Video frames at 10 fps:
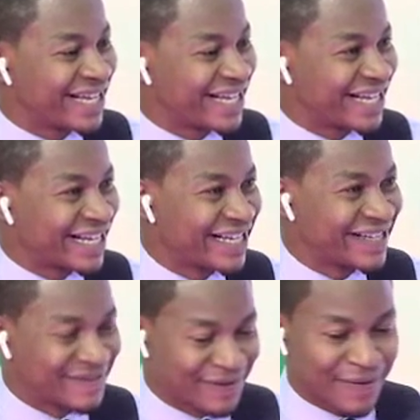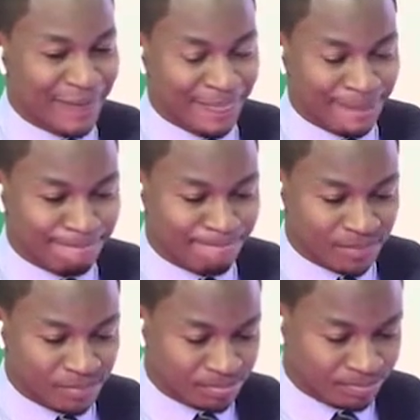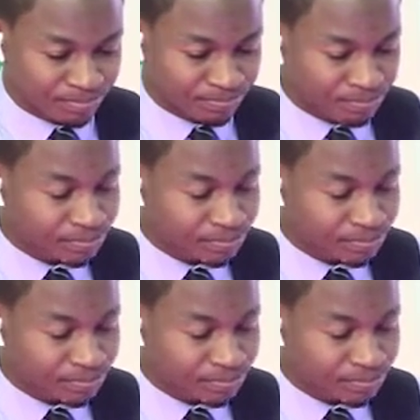au Soudan, sur le score de